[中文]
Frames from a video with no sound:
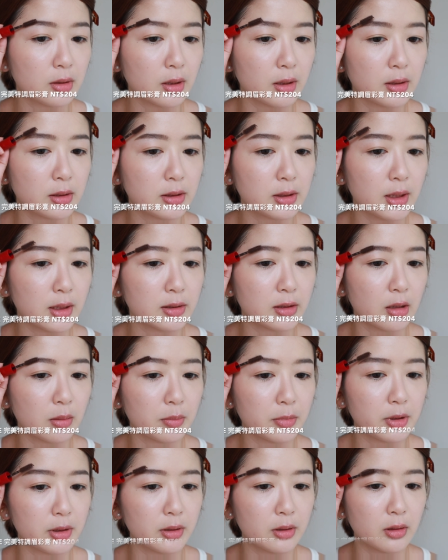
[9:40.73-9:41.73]
开架染
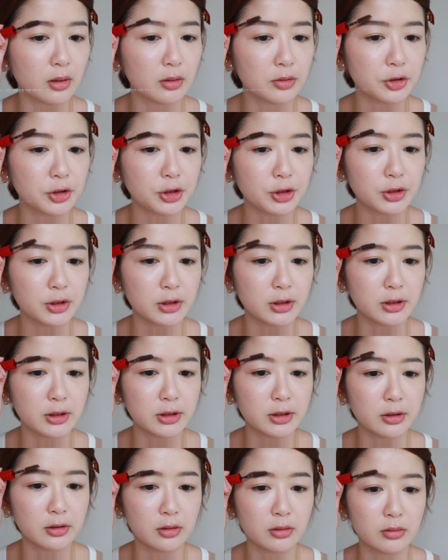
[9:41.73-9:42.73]
眉膏是
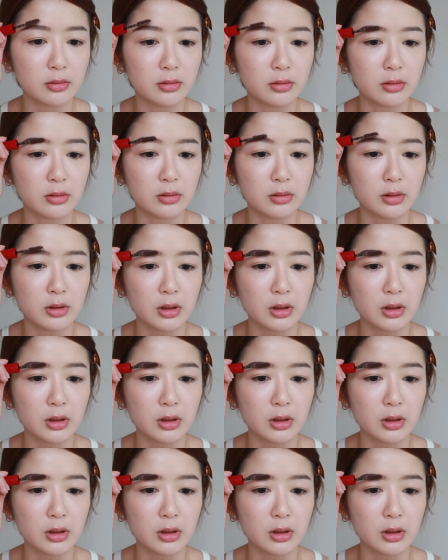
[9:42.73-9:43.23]
Excel 的，